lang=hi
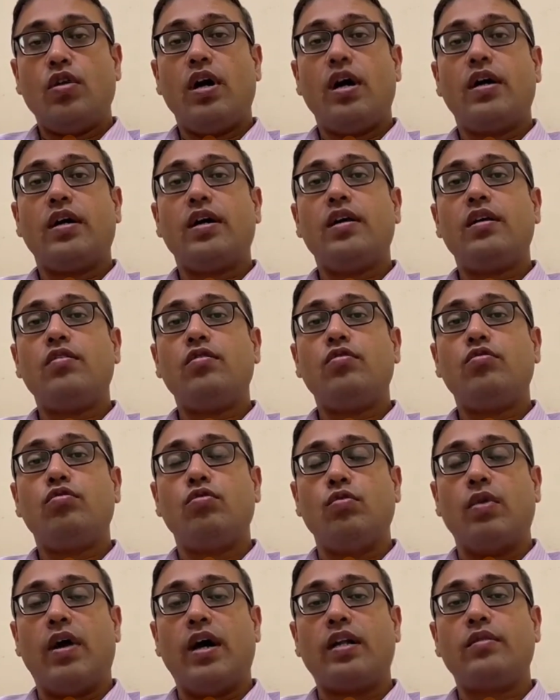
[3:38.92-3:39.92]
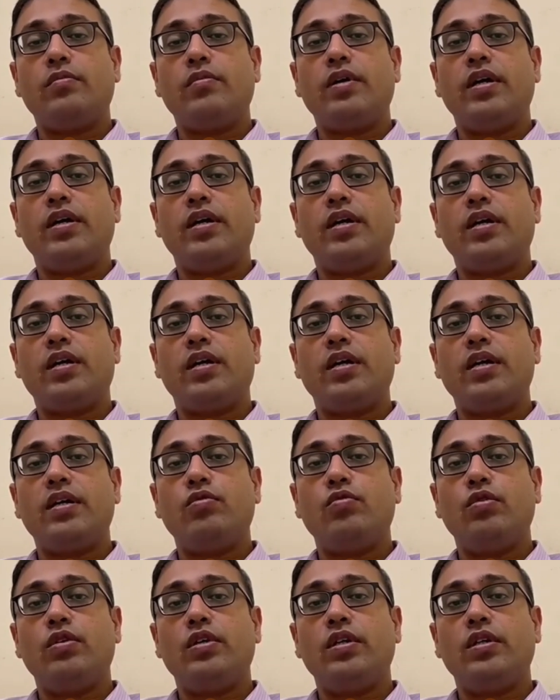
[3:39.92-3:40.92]
तो अगर शुरुआत में अगर
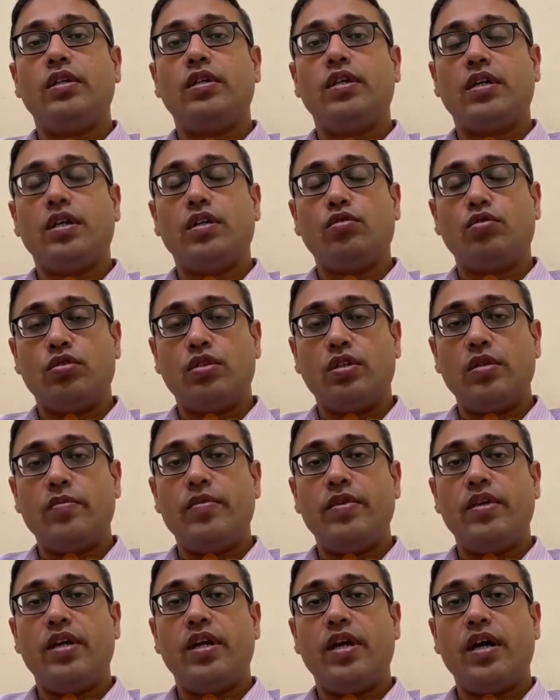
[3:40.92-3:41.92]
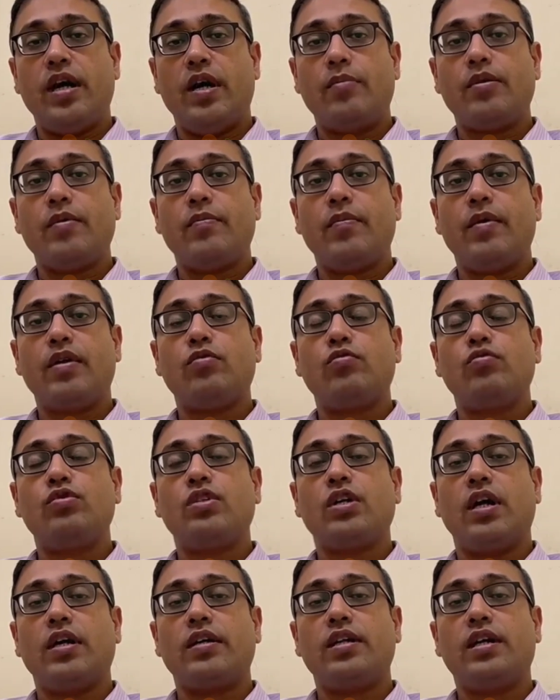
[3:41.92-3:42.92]
कहीं कोई दिक्कत होती भी है आपके पास
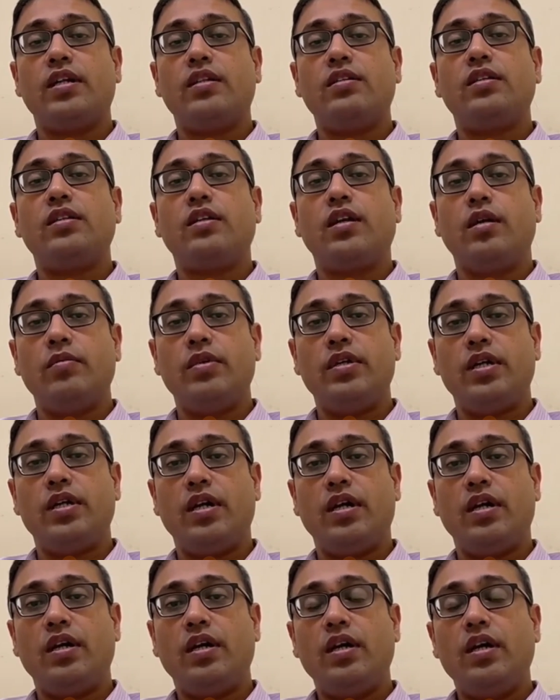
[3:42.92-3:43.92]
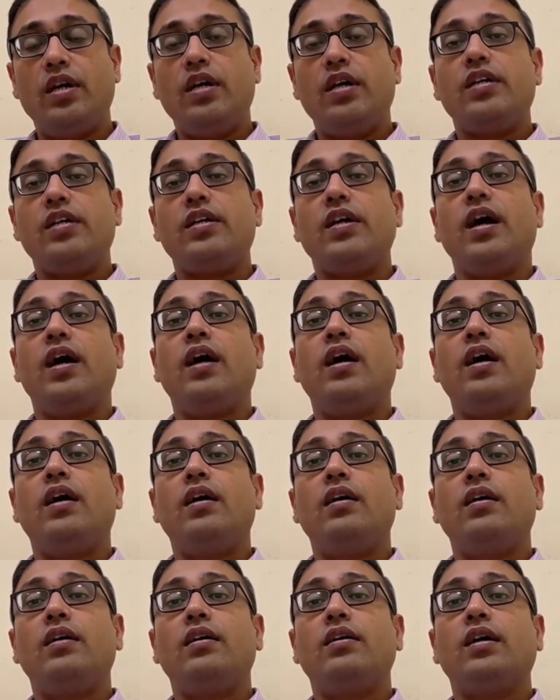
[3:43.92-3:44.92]
कुछ कागजात की कमी है या
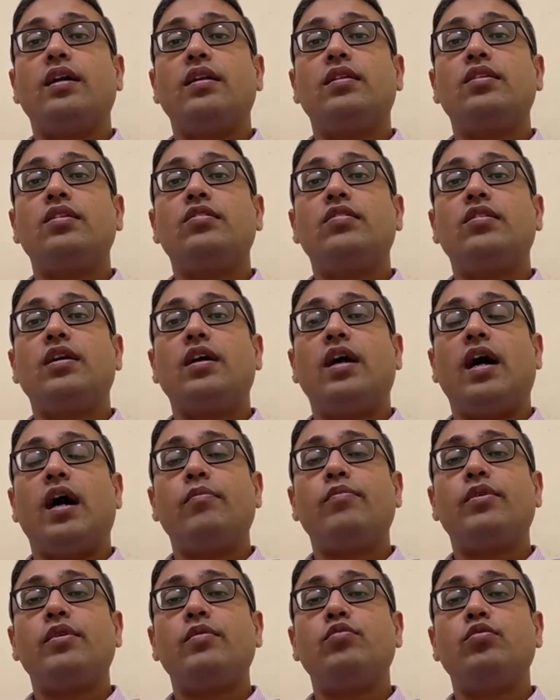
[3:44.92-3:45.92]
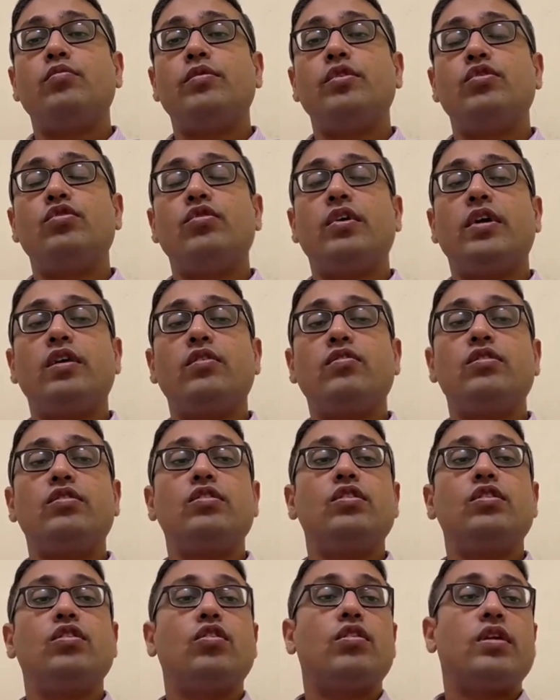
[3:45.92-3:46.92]
गलती से आपकी भूमि जो है
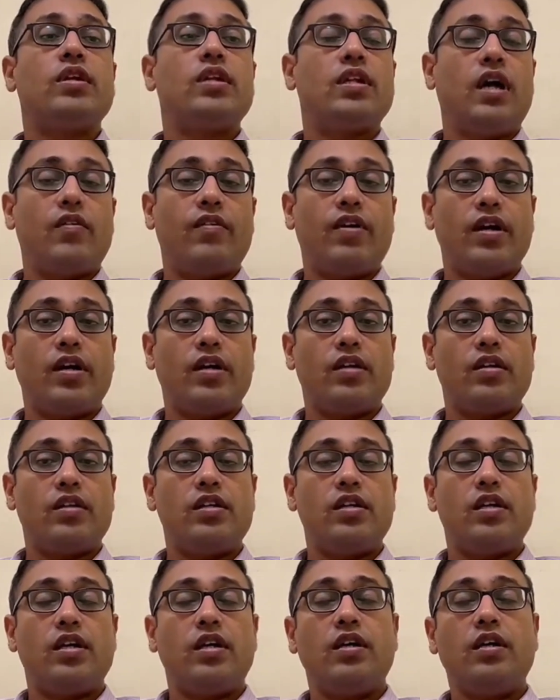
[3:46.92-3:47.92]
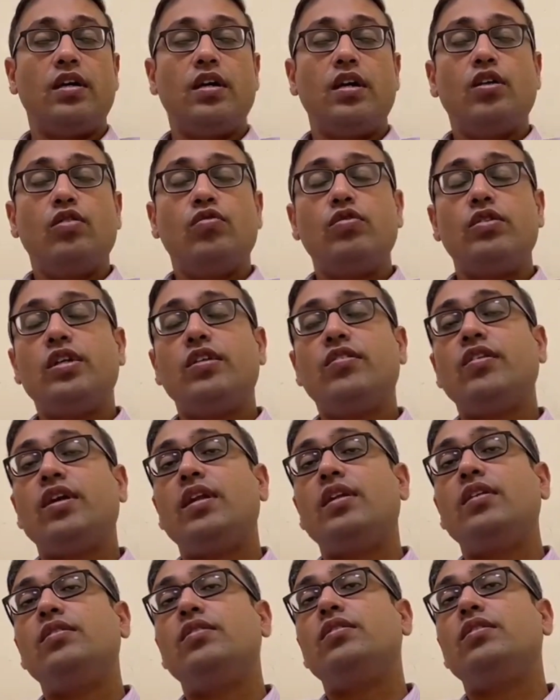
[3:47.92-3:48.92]
किसी और ने दावा कर दी है तो ये
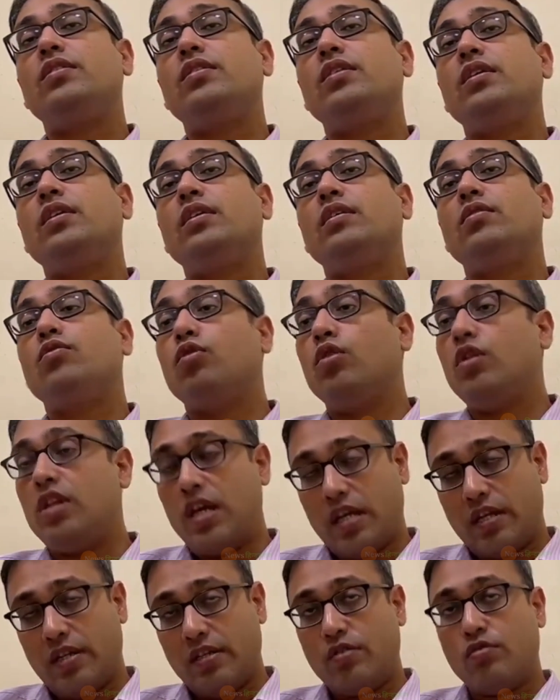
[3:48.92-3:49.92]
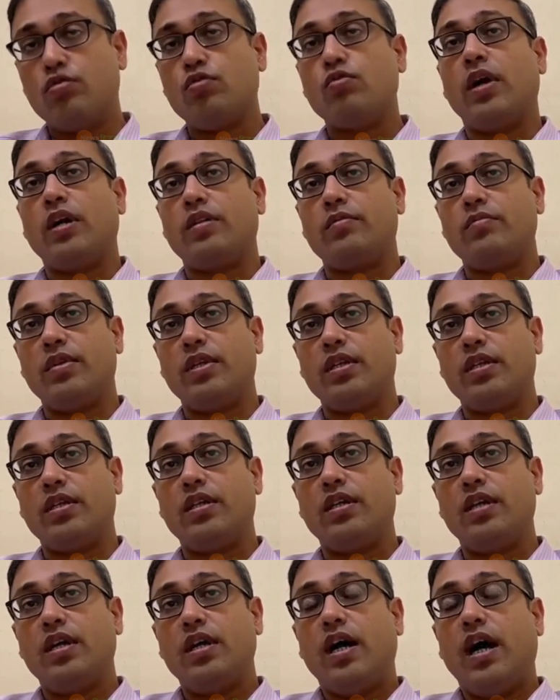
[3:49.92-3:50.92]
सारी चीज़ें खुल जाएंगी शुरुआत में
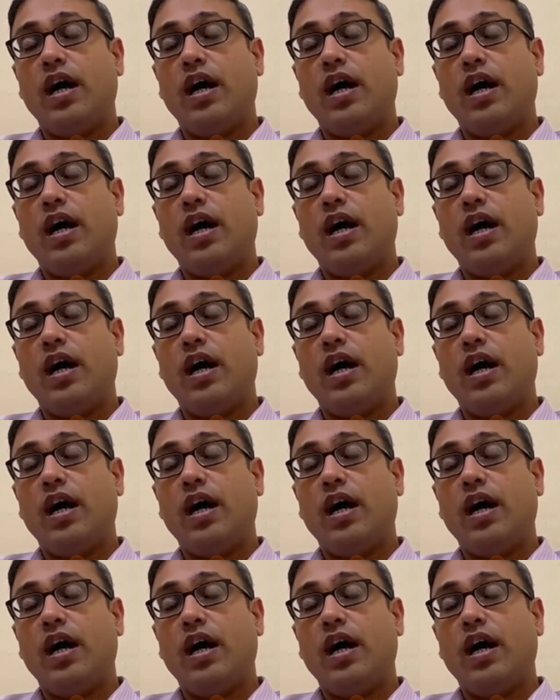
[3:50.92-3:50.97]
ही